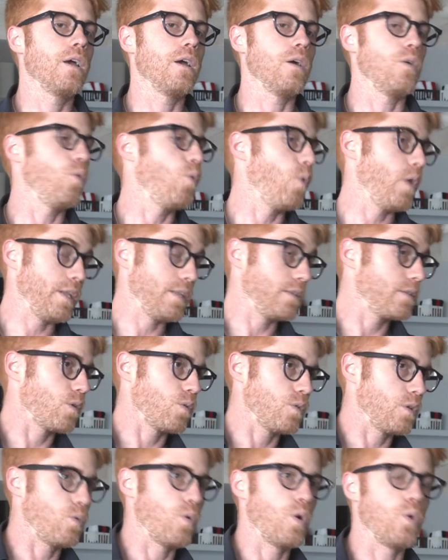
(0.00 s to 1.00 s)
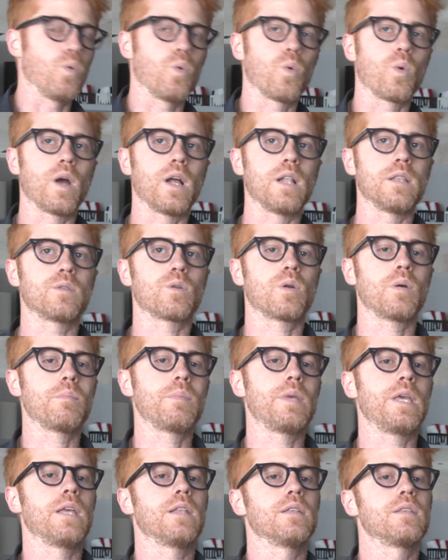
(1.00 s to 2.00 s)
eh, o all'interno di qualunque altro
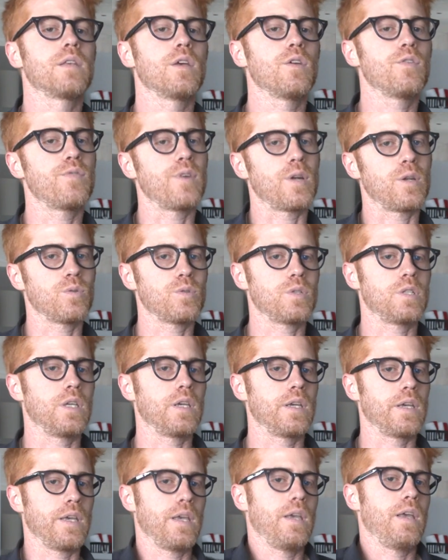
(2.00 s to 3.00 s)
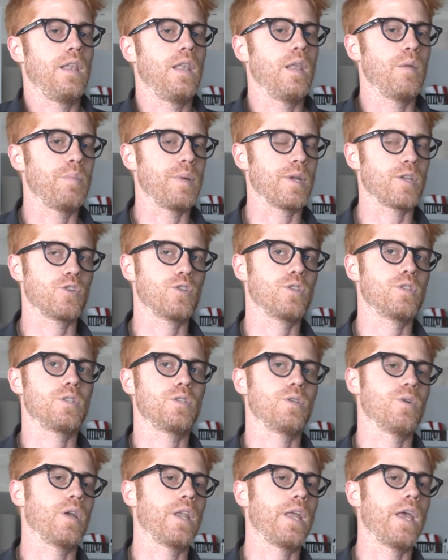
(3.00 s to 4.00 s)
ambiente fanno sì che la
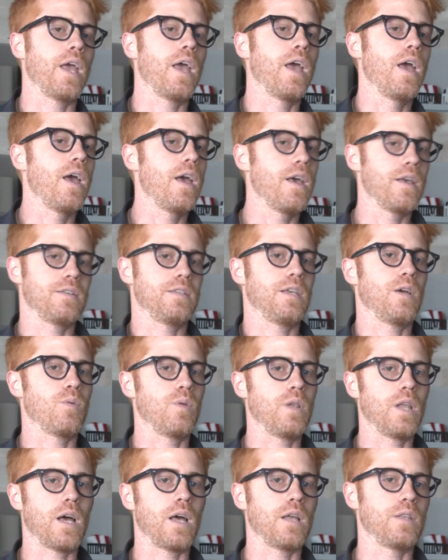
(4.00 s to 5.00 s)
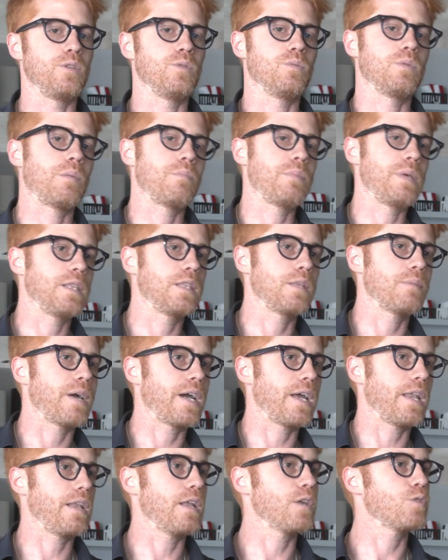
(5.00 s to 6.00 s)
percezione sia quella di un ambiente
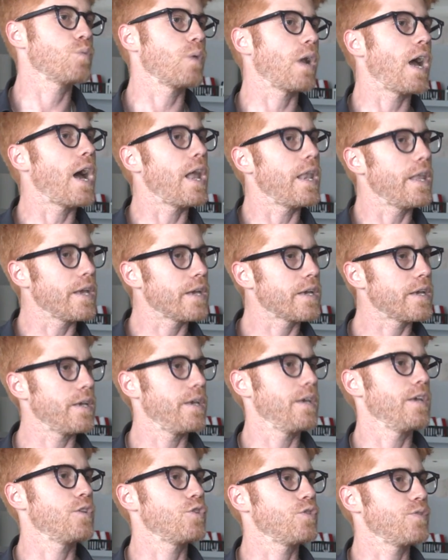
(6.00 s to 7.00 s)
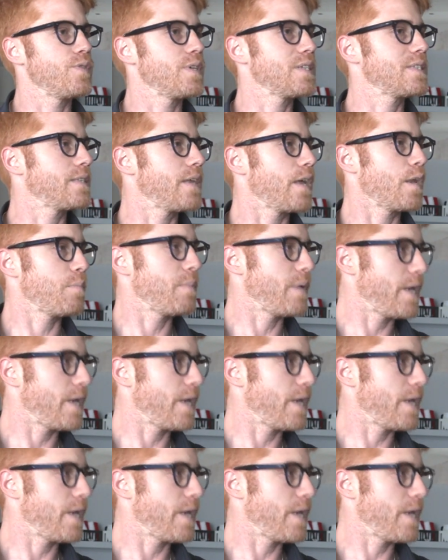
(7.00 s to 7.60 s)
magari naturale che ci fa stare